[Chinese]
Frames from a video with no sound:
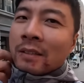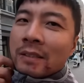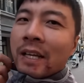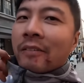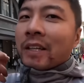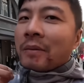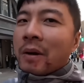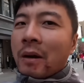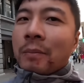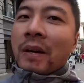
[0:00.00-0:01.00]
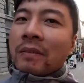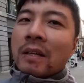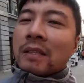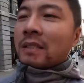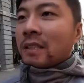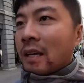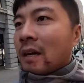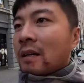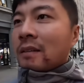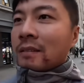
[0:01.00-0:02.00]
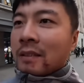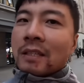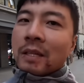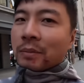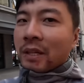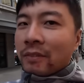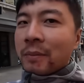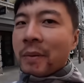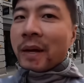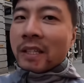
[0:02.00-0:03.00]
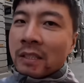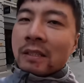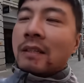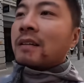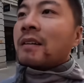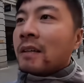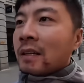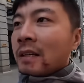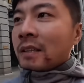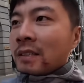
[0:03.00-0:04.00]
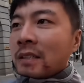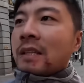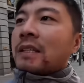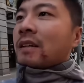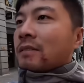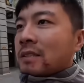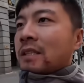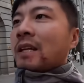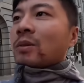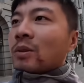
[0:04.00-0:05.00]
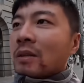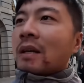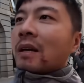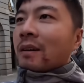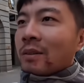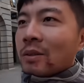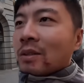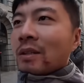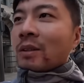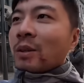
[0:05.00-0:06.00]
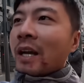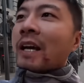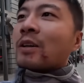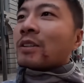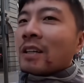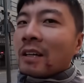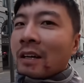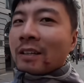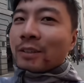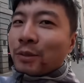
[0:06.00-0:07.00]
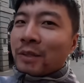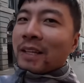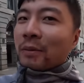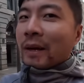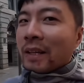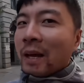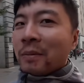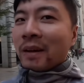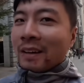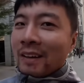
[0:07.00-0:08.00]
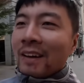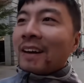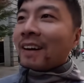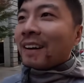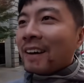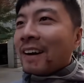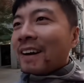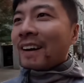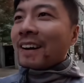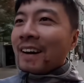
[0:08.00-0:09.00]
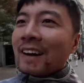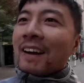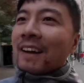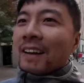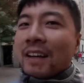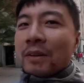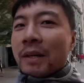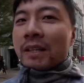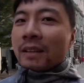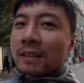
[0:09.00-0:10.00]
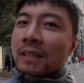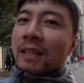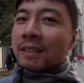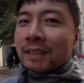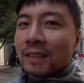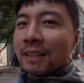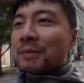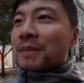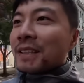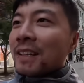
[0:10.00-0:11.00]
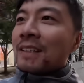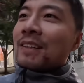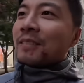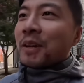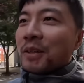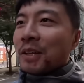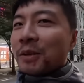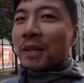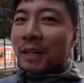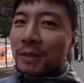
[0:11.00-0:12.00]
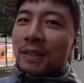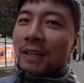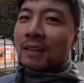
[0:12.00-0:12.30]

单位那边拜访了一下，那也不太方便拍摄啊。现在下午四点多钟了，我说回来以后呢，还是去一下外滩吧，呵呵看个外滩的夜景啊什么的，应该去溜达溜达。